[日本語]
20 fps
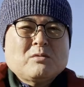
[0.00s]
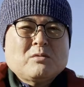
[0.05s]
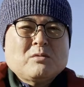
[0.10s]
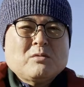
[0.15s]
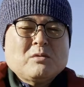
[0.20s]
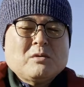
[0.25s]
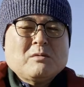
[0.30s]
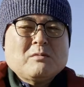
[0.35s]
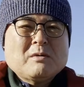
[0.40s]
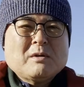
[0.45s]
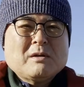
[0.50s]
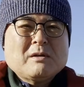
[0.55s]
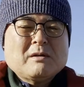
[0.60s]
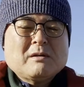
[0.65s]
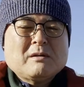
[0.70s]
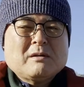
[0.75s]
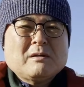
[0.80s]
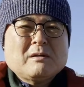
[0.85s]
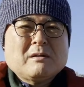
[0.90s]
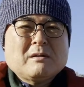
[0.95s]
これは
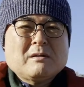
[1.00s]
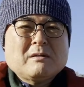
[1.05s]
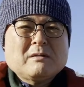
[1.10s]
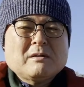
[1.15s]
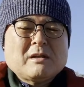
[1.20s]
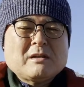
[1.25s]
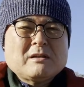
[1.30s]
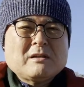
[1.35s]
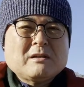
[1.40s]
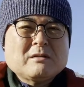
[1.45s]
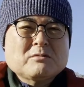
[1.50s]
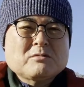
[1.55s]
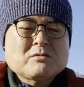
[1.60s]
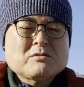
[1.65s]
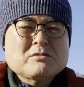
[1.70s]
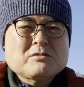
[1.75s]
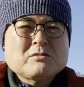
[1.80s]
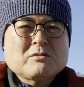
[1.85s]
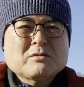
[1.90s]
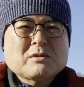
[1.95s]
何が
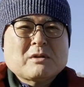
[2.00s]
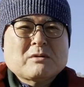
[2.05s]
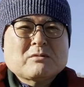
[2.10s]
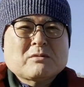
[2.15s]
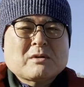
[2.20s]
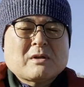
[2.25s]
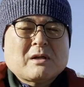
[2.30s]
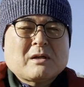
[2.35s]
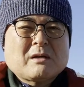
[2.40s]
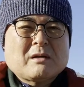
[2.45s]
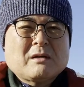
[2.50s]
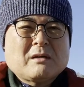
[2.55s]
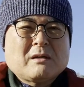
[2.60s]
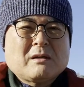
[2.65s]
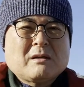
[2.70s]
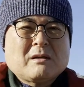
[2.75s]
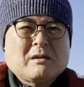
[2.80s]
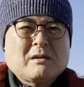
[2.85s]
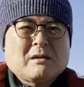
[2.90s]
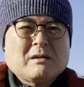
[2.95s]
特徴なのか
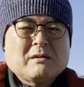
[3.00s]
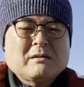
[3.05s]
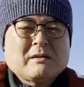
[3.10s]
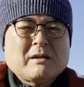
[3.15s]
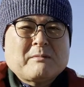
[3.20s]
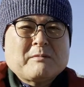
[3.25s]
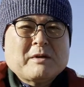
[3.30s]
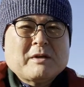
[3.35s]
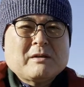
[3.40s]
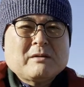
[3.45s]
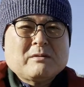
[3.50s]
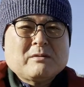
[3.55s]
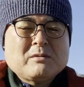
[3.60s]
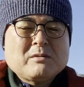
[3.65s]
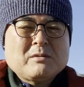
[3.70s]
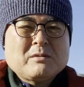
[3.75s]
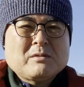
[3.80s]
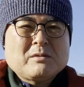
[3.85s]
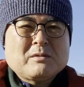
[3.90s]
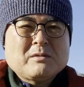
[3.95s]
名前
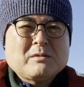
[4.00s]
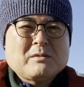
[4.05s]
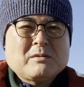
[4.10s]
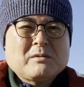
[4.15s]
と